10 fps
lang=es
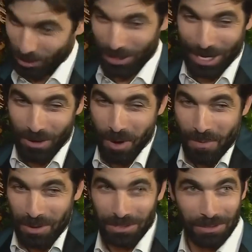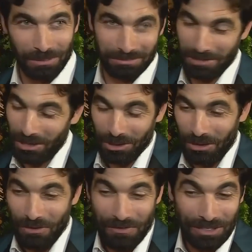considera guapos. Yo no
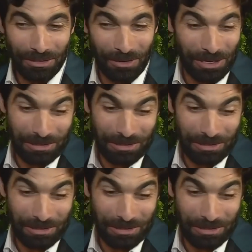tengo conflicto con